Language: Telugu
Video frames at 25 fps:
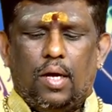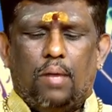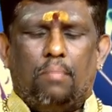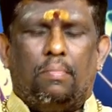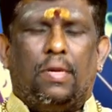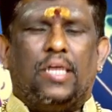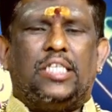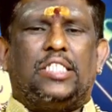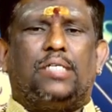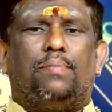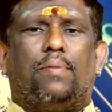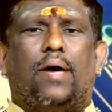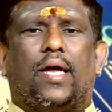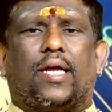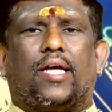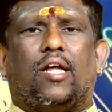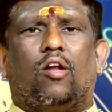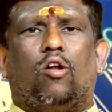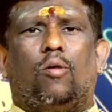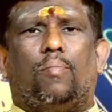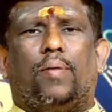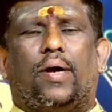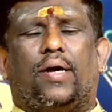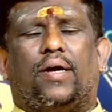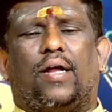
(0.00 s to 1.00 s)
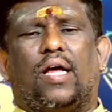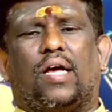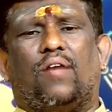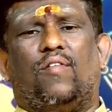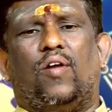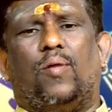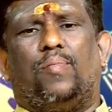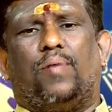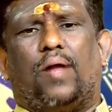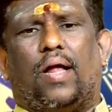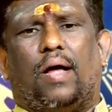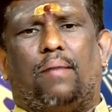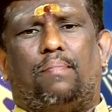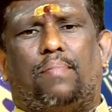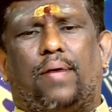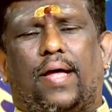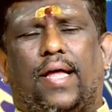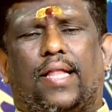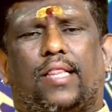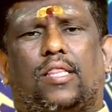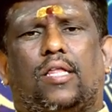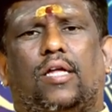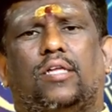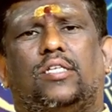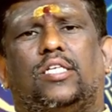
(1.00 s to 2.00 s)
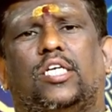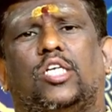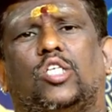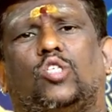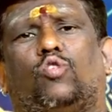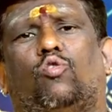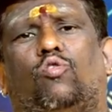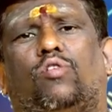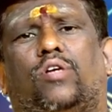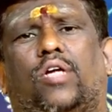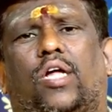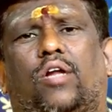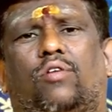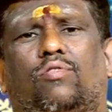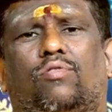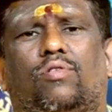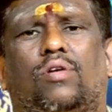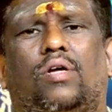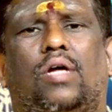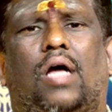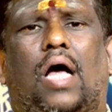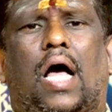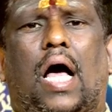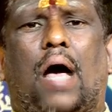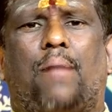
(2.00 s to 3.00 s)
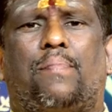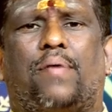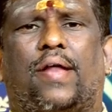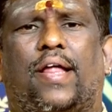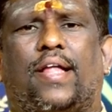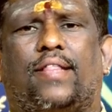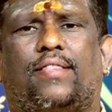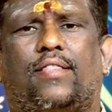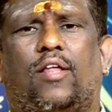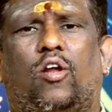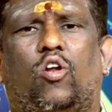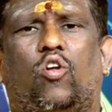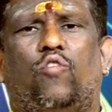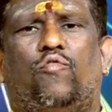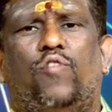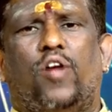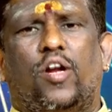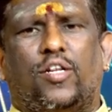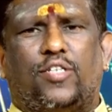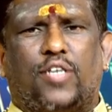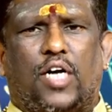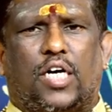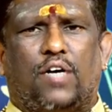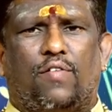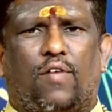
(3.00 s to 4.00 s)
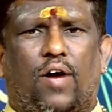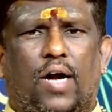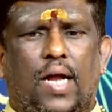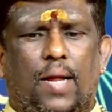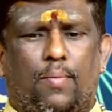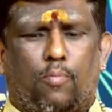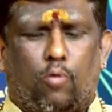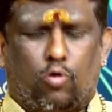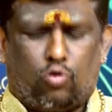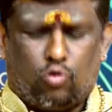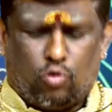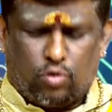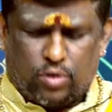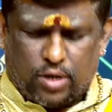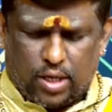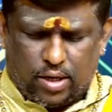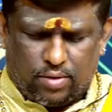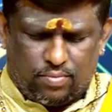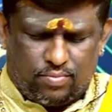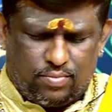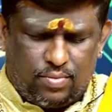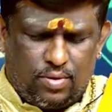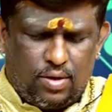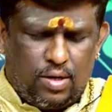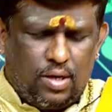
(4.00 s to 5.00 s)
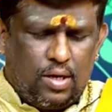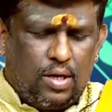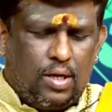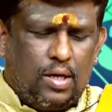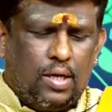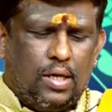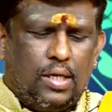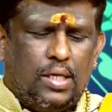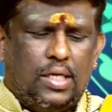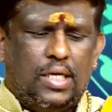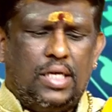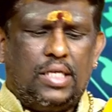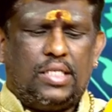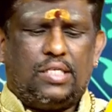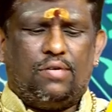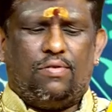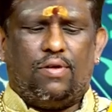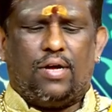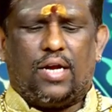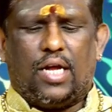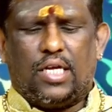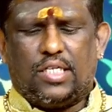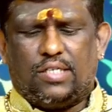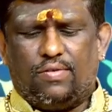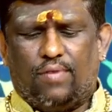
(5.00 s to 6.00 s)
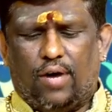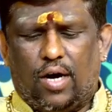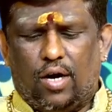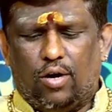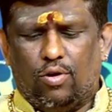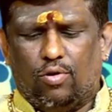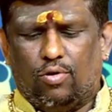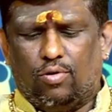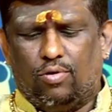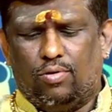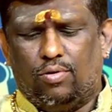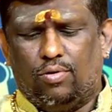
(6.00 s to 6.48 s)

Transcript: మంచి మార్గంలో పెట్టడానికి వీళ్ళు ప్రయత్నం చేస్తూ ఉంటారు ఆ ప్రయత్నంలో వీళ్ళు చెడ్డవాళ్ళు అయిపోతూ ఉంటారు ఈ సింహరాశి వాళ్ళు